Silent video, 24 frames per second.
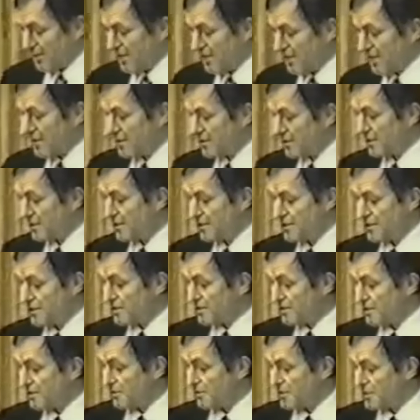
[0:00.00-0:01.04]
Если
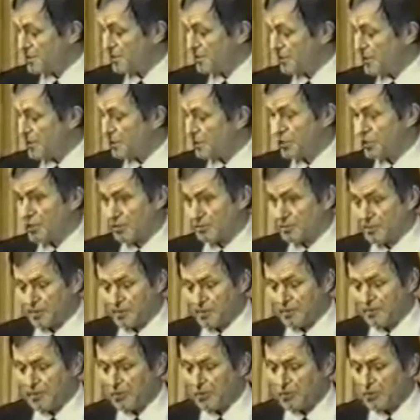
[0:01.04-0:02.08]
соедин... Э, посмотреть
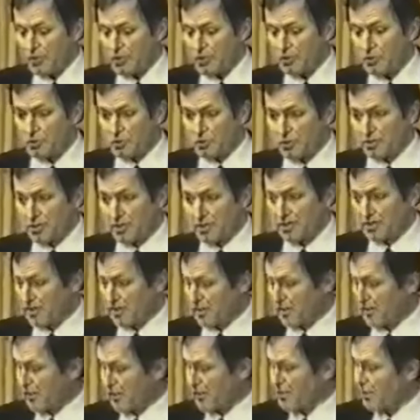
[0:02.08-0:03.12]
вот на первый и второй
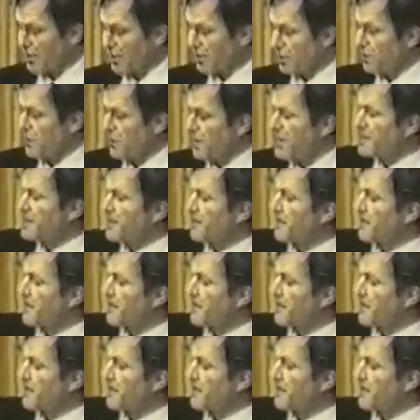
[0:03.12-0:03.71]
рисунок, соединить их